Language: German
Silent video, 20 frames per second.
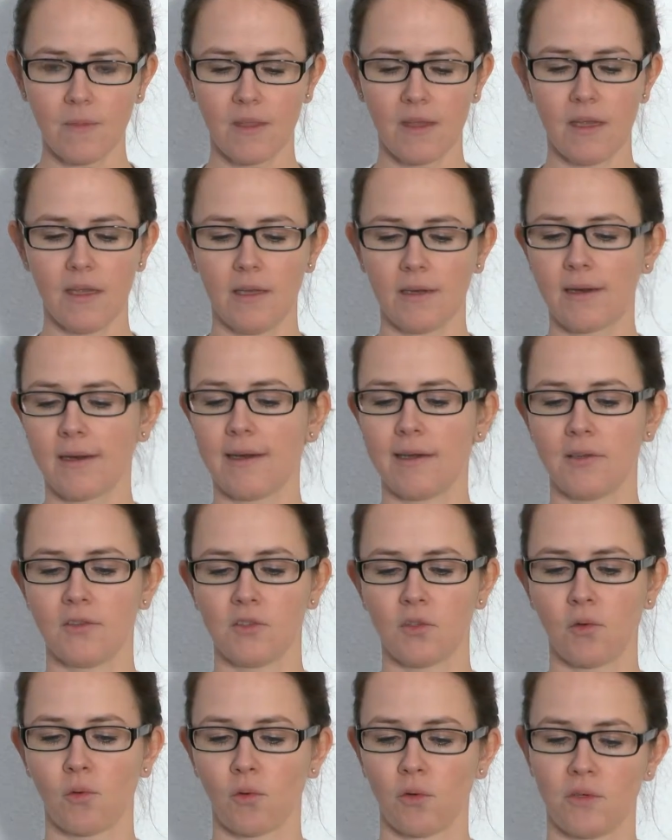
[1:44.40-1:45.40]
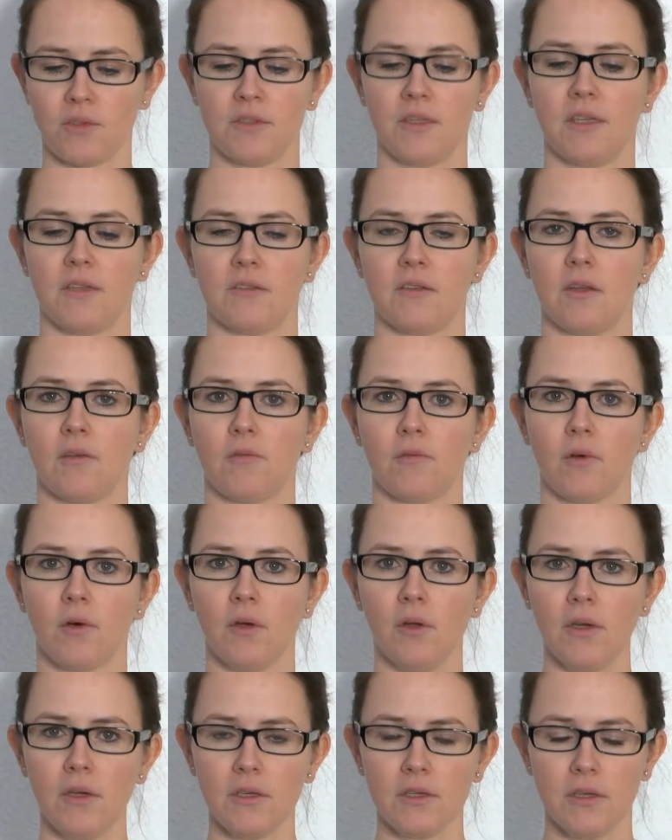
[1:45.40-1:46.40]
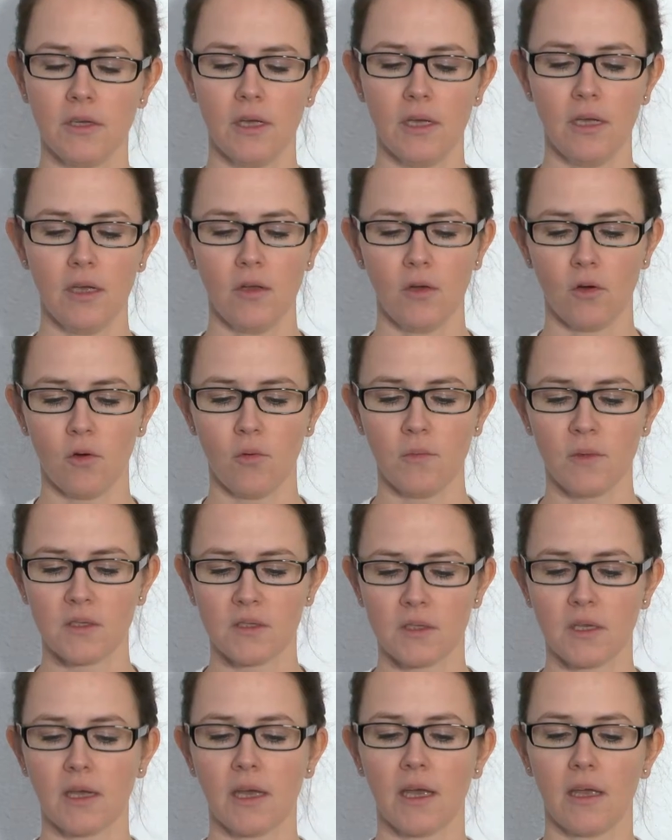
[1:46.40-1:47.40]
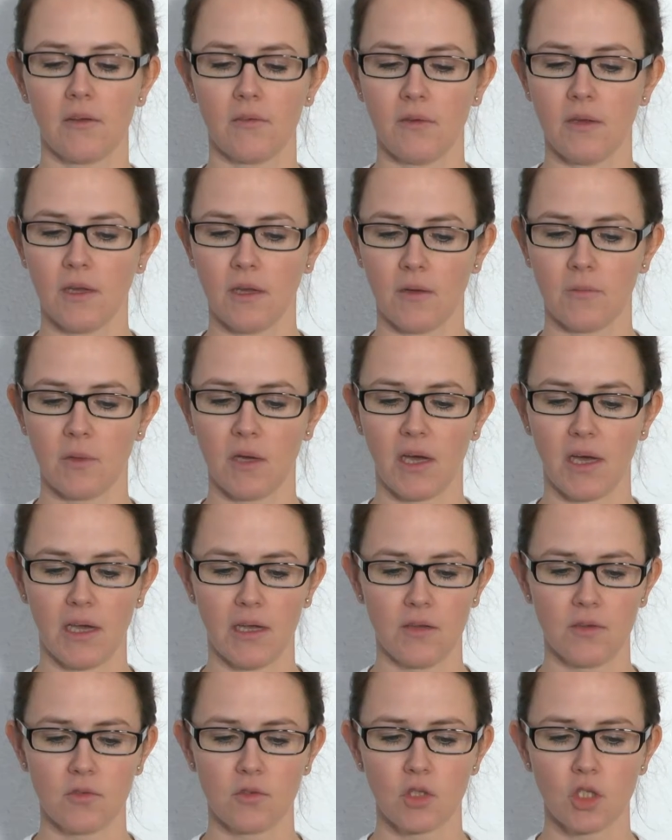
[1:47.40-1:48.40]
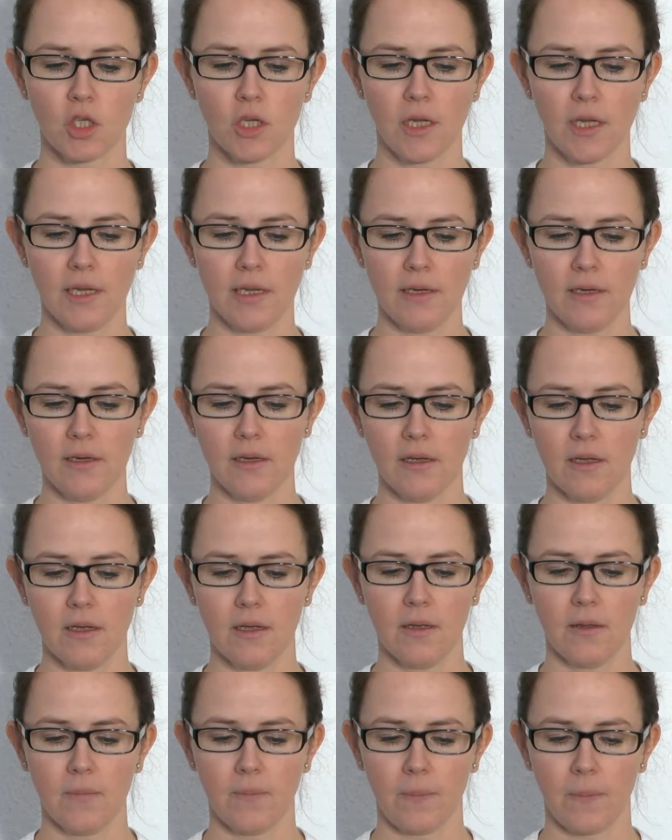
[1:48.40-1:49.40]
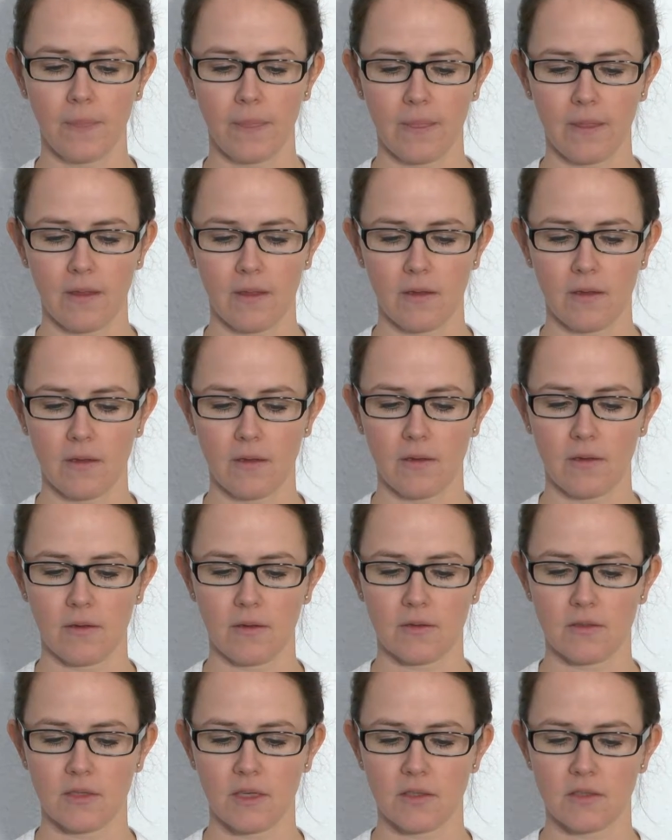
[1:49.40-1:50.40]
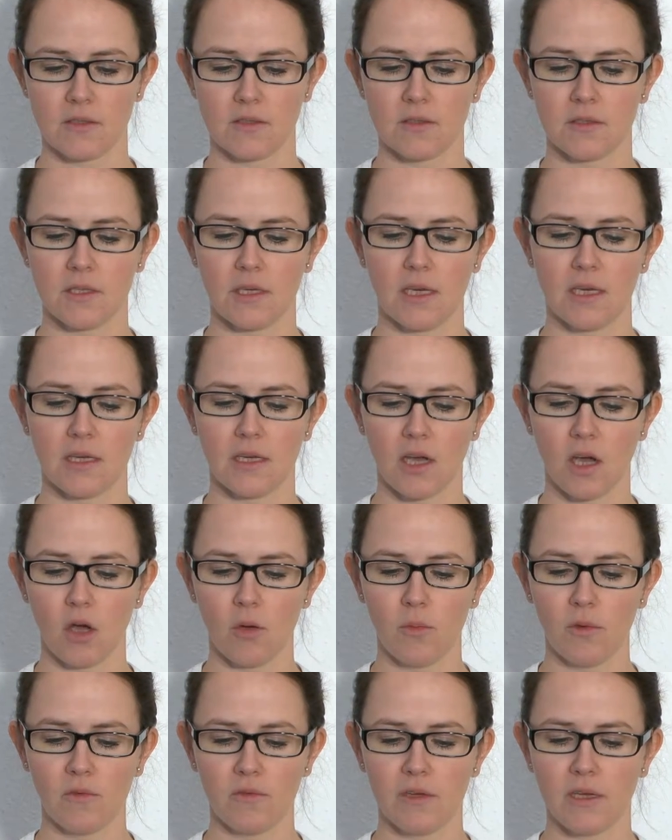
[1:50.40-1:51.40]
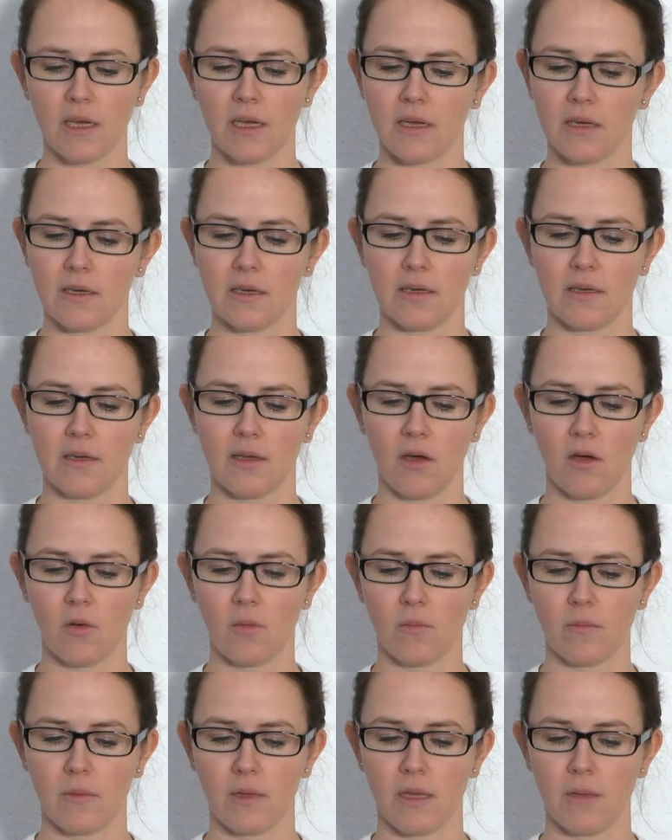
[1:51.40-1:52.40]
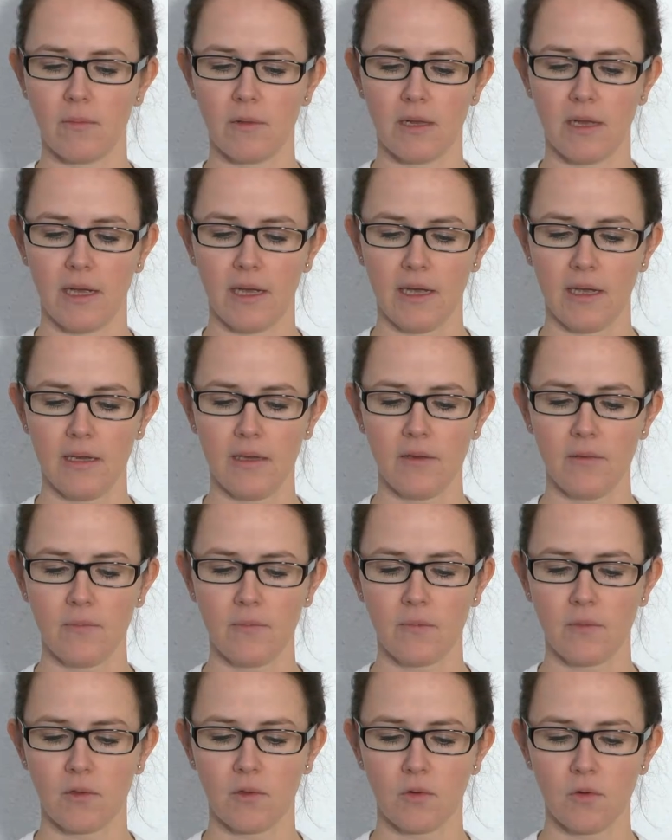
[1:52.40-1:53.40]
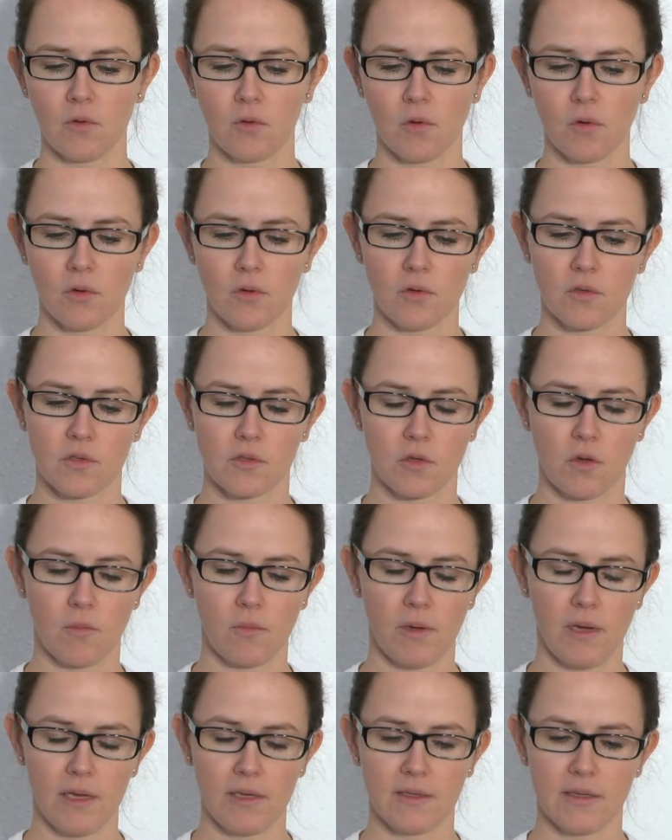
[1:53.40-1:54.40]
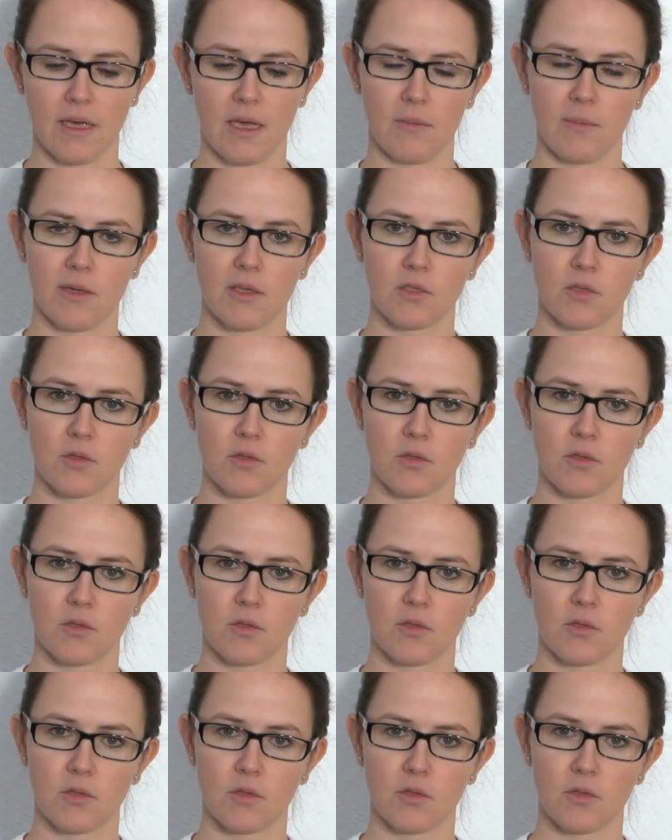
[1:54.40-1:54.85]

Die Inhalation ist jetzt erfolgt. Um das Gerät wieder bereitzustellen, setzen Sie den Daumen wieder in den Daumenhebel ein und drücken es komplett einmal